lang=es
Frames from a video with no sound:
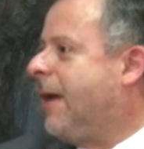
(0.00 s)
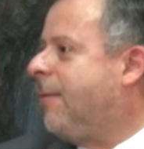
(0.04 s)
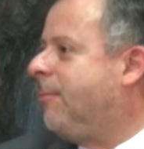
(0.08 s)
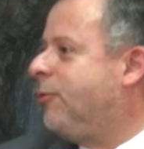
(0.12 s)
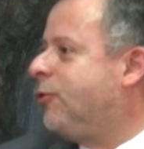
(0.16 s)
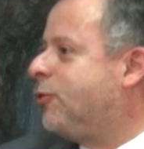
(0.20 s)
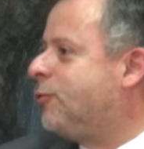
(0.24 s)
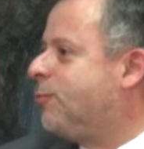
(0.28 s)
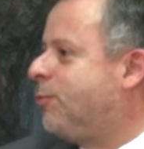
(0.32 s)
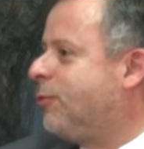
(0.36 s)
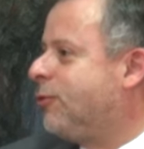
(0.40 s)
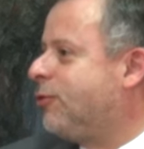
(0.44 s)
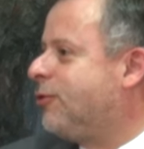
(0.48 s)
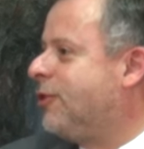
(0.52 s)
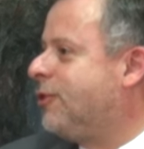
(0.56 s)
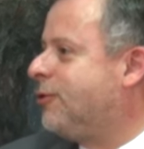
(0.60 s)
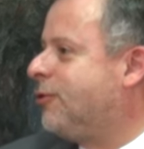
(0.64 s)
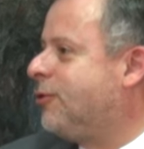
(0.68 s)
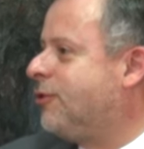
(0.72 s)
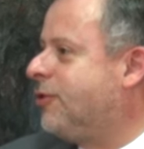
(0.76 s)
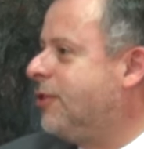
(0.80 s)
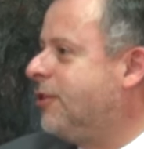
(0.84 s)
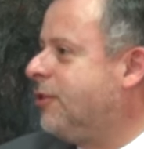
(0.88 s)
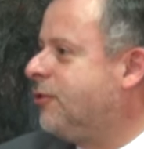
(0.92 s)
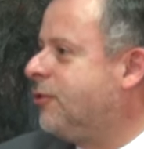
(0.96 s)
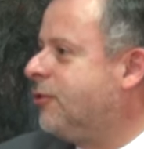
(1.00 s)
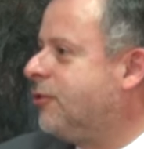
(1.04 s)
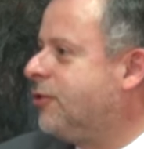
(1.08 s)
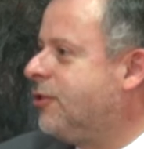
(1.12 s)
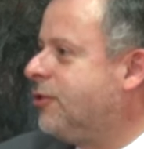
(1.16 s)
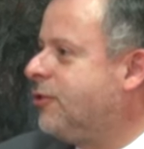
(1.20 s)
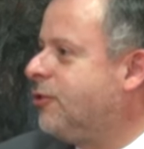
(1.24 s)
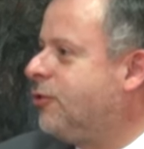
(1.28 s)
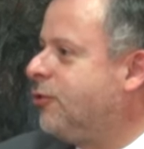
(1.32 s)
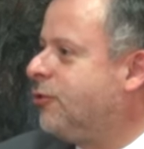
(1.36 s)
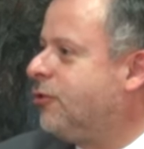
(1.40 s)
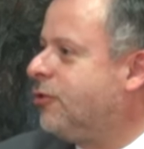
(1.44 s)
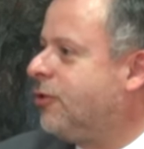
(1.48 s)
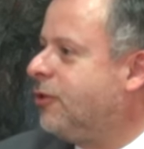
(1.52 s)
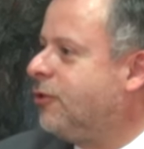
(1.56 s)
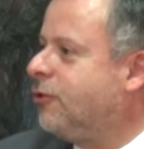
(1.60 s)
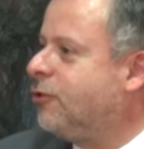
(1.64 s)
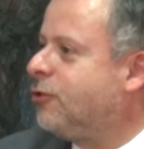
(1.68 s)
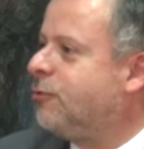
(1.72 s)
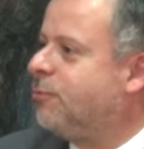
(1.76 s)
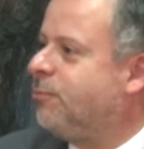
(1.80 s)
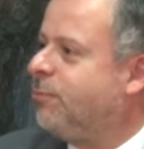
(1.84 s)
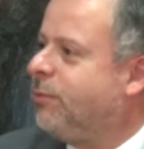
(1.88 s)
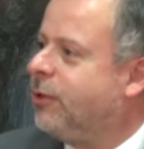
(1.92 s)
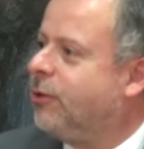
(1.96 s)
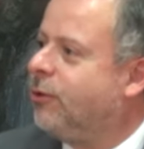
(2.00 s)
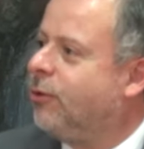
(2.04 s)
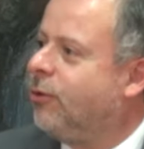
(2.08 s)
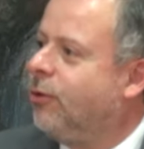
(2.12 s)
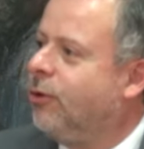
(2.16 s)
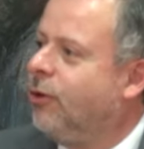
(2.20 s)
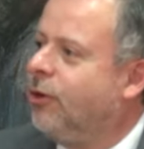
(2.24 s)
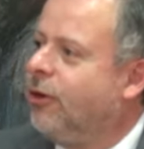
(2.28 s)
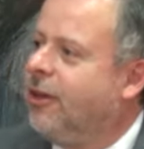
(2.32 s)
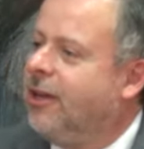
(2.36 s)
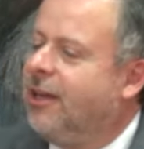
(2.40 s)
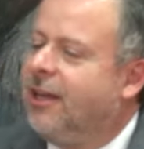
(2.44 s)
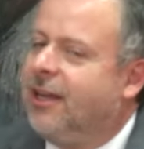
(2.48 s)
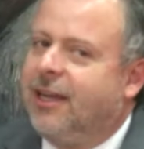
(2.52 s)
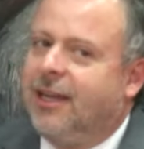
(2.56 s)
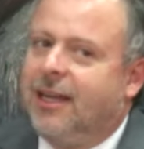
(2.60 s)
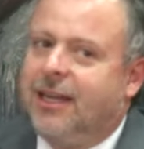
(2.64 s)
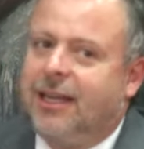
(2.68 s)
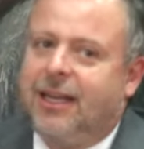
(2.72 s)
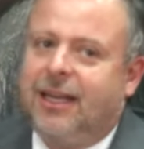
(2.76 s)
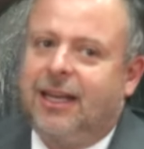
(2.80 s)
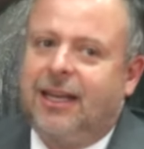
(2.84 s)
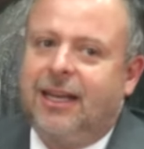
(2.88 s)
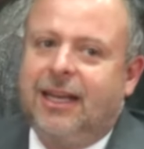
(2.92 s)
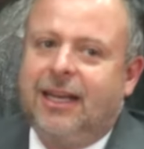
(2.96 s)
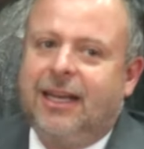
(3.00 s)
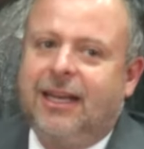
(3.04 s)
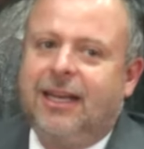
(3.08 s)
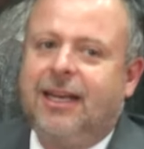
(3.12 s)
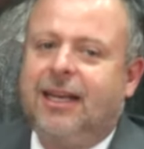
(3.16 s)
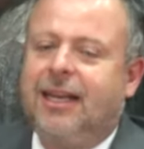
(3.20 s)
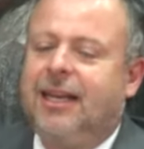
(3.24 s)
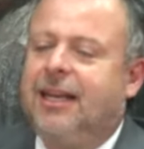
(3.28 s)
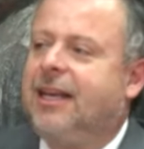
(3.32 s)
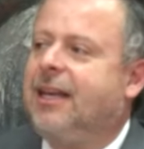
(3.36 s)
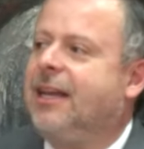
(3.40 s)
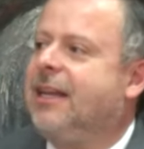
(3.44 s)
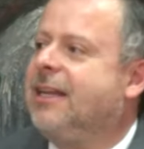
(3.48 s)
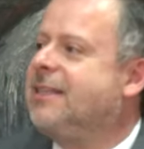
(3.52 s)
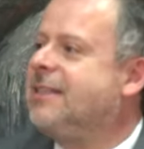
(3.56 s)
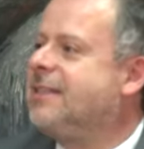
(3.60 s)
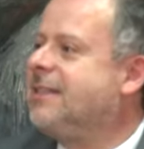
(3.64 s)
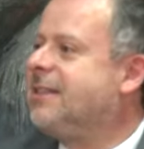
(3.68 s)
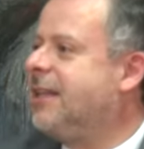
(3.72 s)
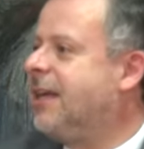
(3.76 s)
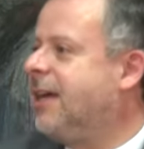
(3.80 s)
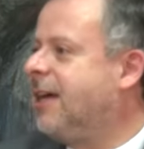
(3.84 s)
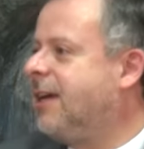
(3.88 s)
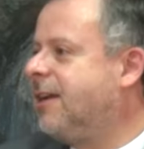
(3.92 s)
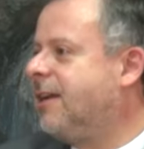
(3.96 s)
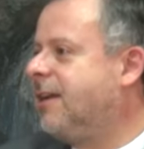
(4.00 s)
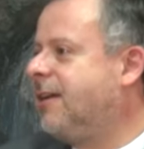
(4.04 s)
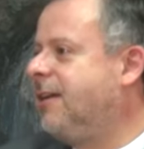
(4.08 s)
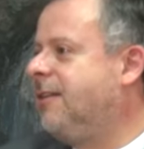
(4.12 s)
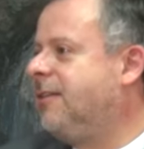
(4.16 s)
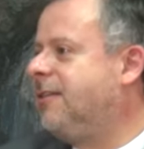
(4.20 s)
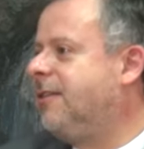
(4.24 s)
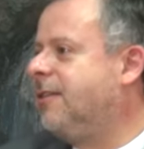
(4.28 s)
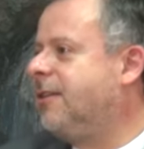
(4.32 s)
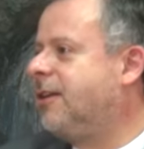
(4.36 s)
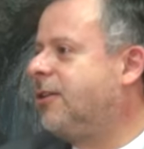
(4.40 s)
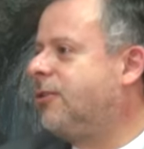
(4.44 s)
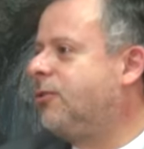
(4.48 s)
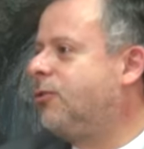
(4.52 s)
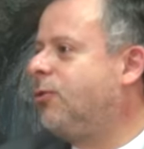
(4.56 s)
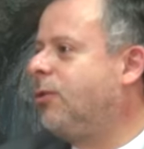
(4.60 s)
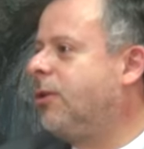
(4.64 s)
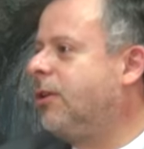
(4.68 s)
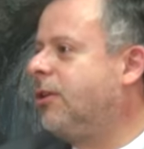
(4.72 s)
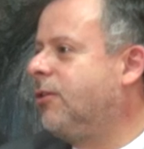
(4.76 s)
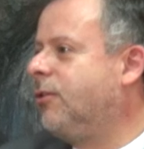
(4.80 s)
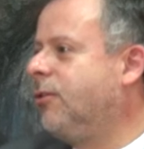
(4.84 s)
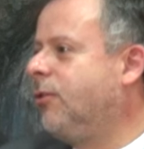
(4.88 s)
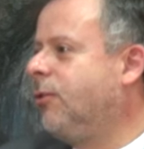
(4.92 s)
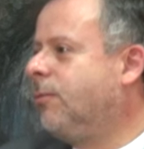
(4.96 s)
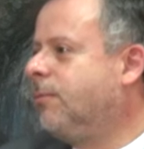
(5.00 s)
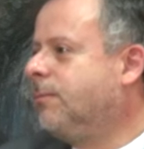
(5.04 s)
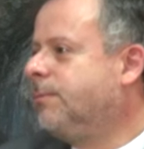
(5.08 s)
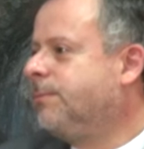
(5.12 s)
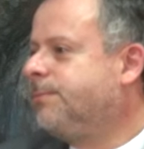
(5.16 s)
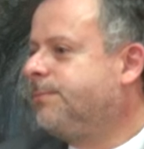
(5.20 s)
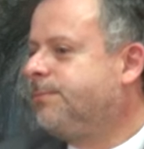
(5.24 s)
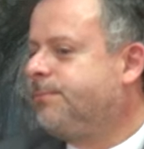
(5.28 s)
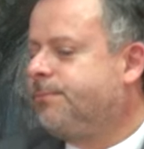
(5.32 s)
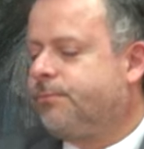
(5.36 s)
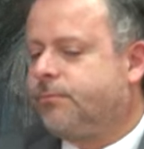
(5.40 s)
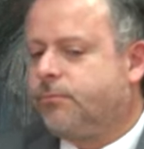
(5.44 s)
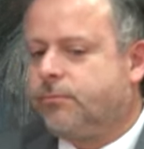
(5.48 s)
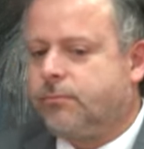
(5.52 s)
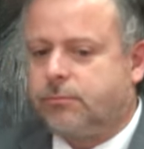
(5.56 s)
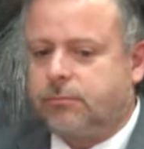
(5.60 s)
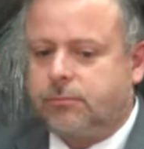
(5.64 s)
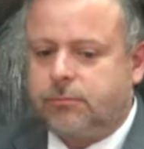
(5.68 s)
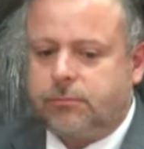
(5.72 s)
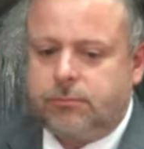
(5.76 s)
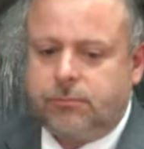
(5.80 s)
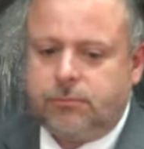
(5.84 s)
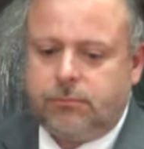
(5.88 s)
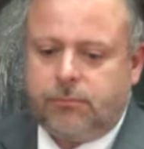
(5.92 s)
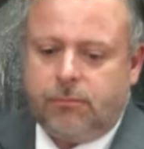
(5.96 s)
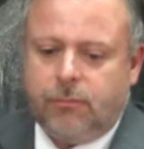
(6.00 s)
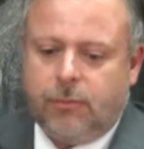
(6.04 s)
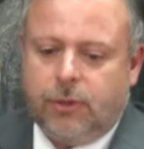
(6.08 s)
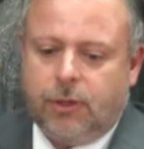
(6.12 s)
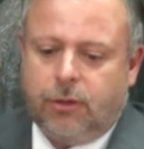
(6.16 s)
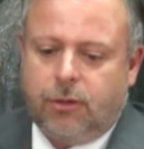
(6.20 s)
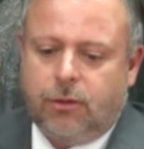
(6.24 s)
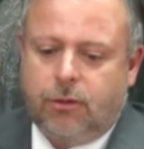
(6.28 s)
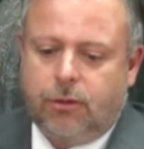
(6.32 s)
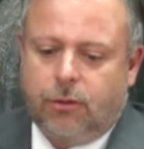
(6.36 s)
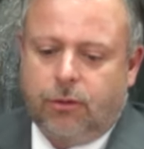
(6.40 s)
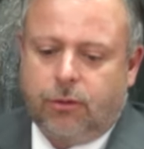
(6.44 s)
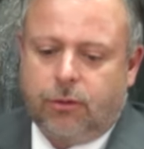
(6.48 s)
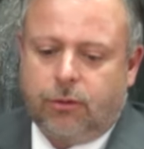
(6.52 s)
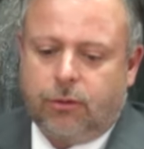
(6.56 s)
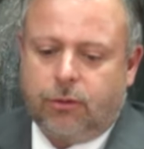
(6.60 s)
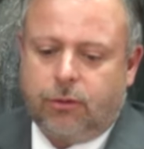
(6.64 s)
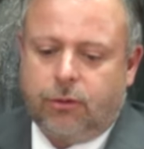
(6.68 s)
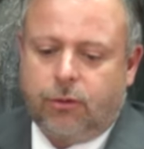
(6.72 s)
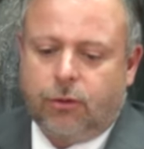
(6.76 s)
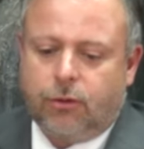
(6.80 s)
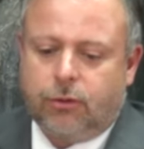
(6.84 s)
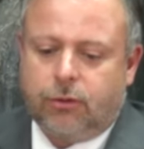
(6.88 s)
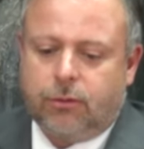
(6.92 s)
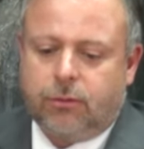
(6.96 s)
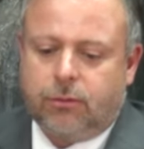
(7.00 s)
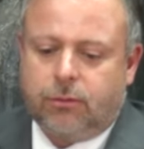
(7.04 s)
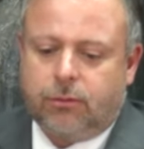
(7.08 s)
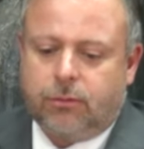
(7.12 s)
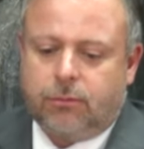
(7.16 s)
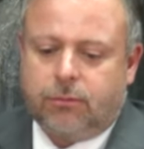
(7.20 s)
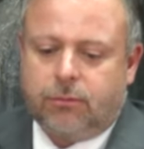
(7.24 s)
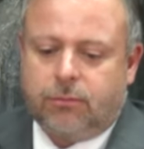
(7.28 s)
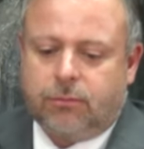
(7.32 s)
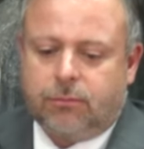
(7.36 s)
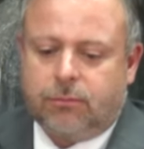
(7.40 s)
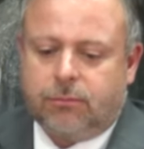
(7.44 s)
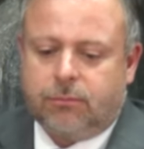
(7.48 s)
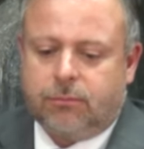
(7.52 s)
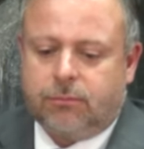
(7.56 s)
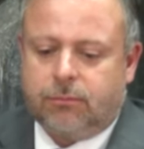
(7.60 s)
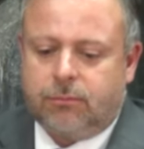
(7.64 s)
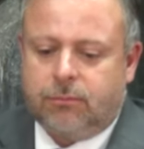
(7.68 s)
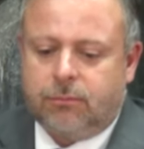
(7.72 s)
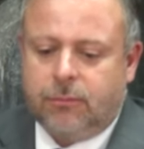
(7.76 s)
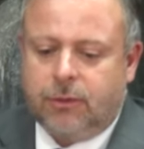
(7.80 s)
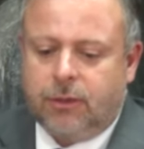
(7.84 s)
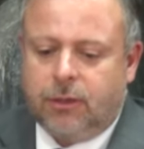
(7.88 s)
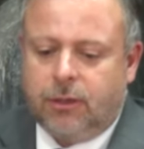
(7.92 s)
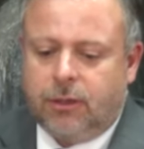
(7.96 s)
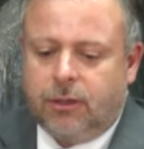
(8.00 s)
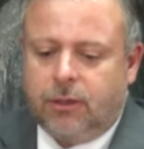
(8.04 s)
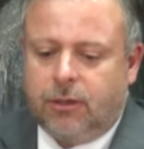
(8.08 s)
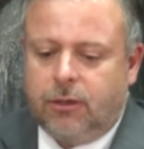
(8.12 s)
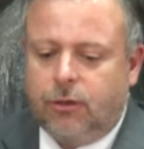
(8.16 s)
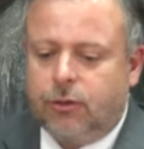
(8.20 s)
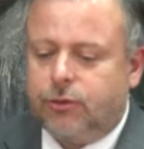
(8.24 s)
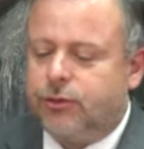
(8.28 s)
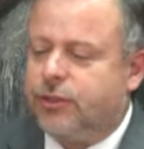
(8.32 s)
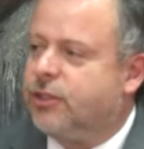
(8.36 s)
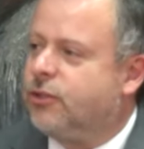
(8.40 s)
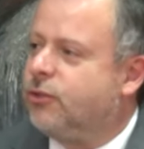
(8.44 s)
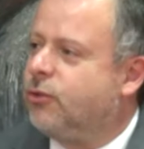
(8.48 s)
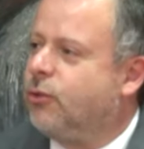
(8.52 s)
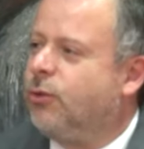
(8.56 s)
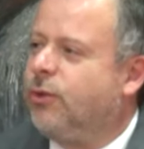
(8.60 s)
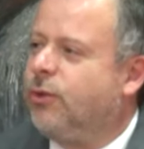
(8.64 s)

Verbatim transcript: cambios, procesos en estos 18 años, pero el, estar interactuando con, los